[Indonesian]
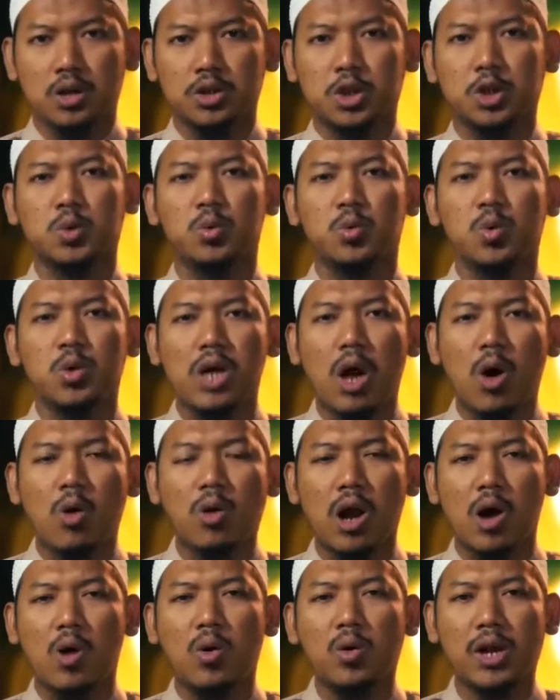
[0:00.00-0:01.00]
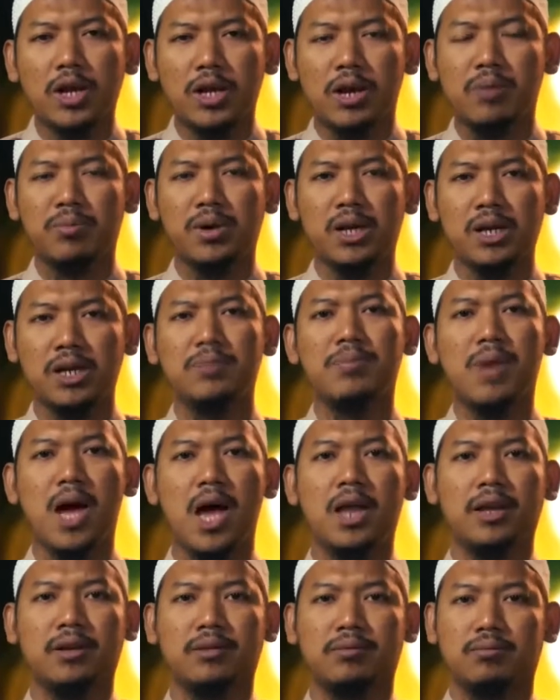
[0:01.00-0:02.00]
Sesungguhnya orang-orang yang
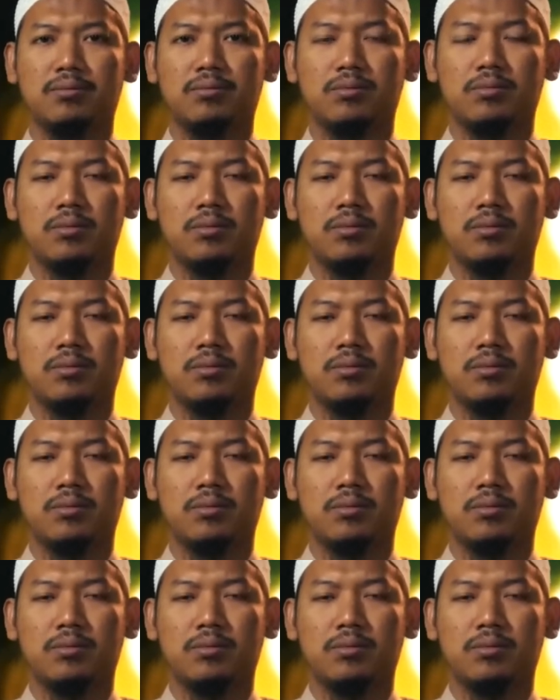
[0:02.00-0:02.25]
beriman,